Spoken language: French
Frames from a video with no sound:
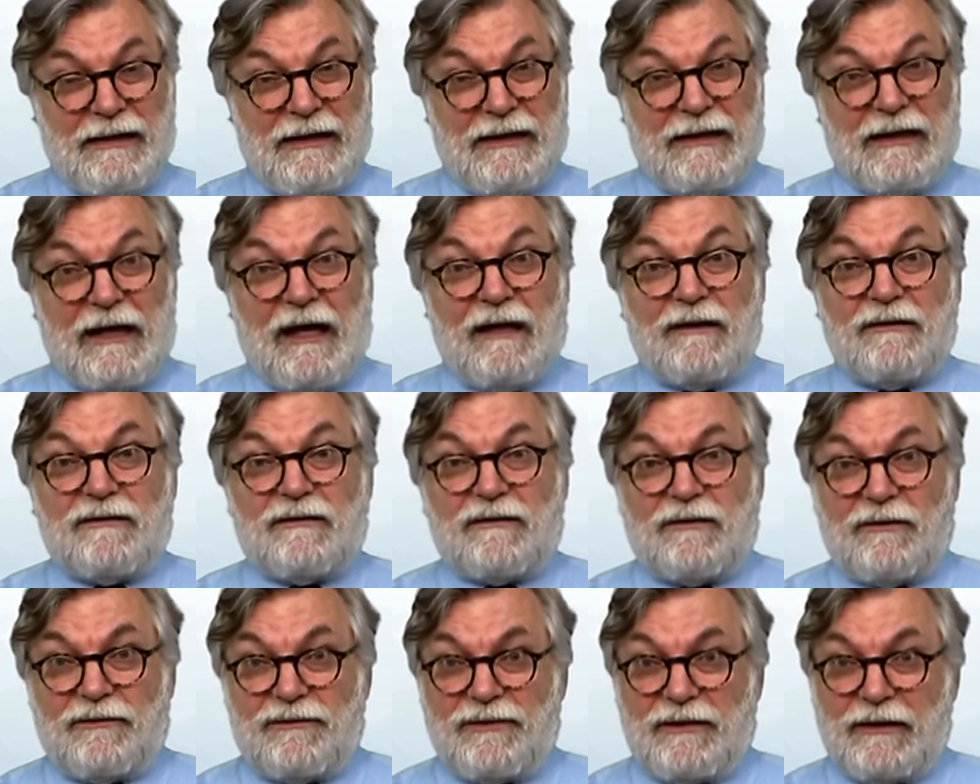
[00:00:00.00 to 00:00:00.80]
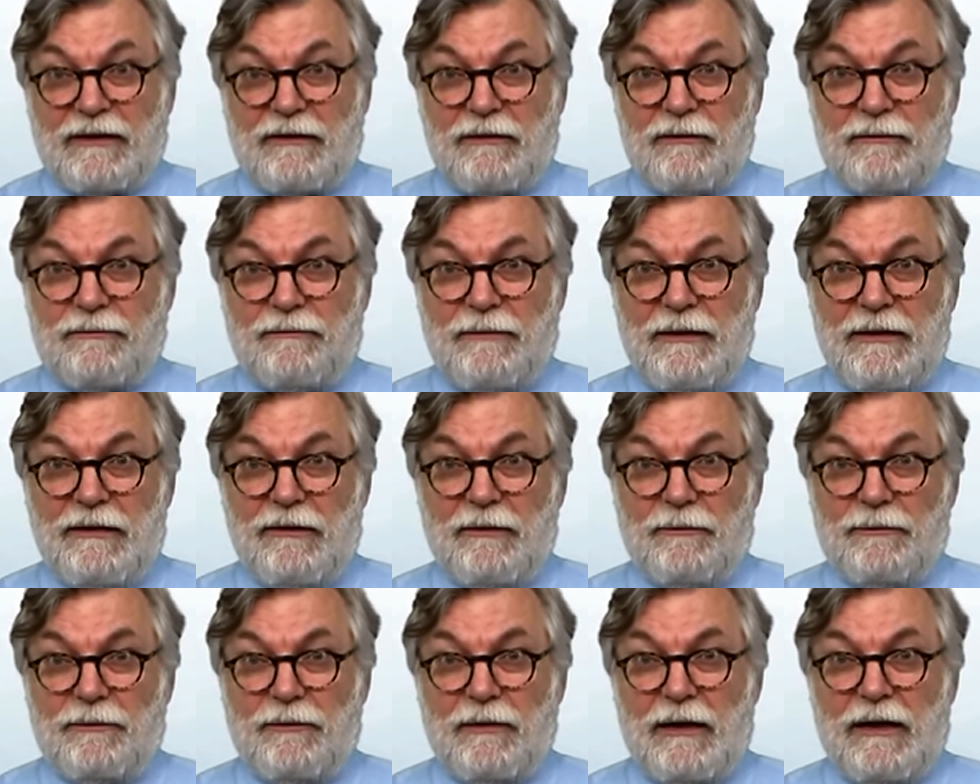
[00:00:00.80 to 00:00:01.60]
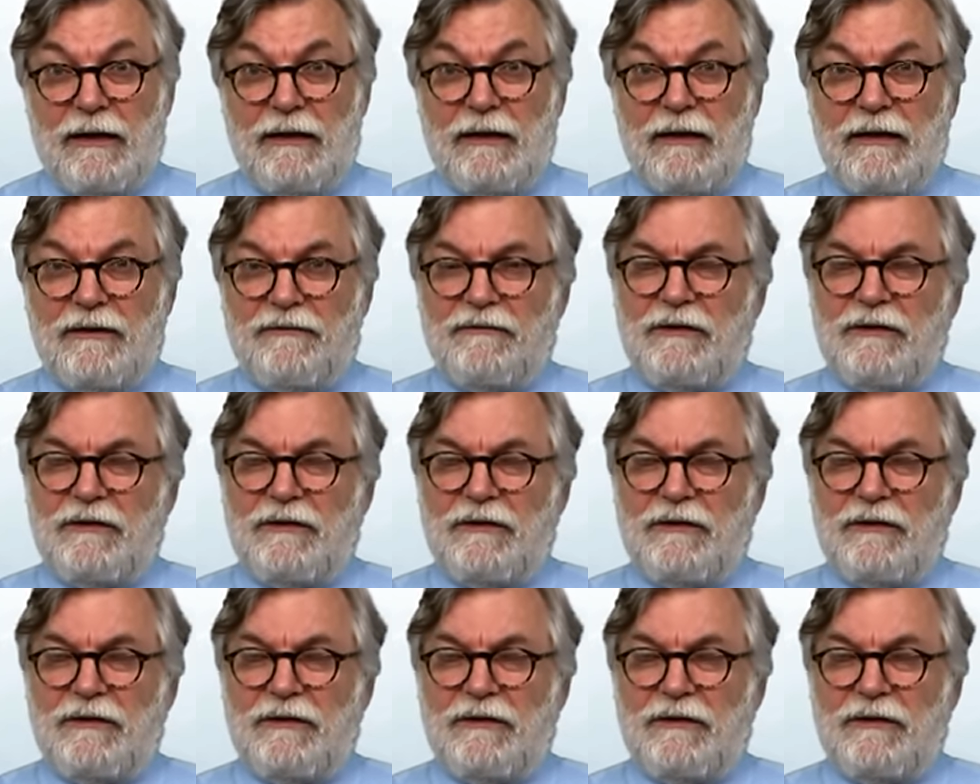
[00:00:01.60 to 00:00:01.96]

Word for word: n'est qu'à 150 000 emplois.